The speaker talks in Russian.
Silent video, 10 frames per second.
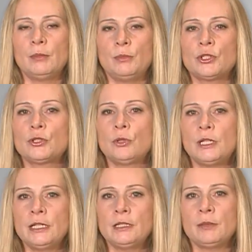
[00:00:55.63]
Между
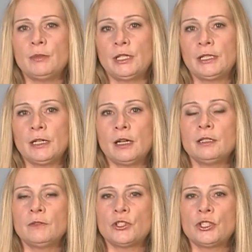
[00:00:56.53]
клетками и
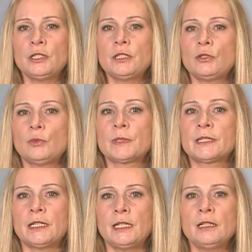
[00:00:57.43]
тканевой жидкостью
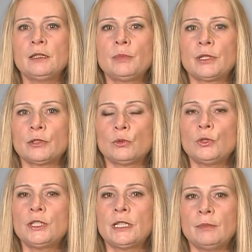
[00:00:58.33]
постоянно
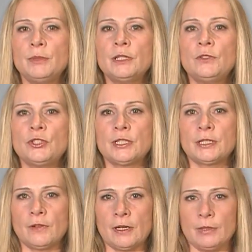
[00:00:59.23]
происходит обмен
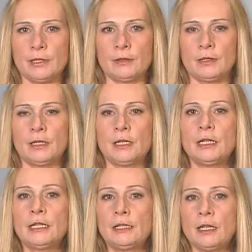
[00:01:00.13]
веществами –
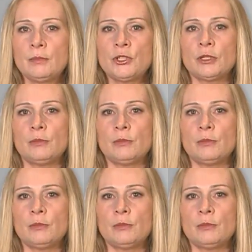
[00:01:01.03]
там же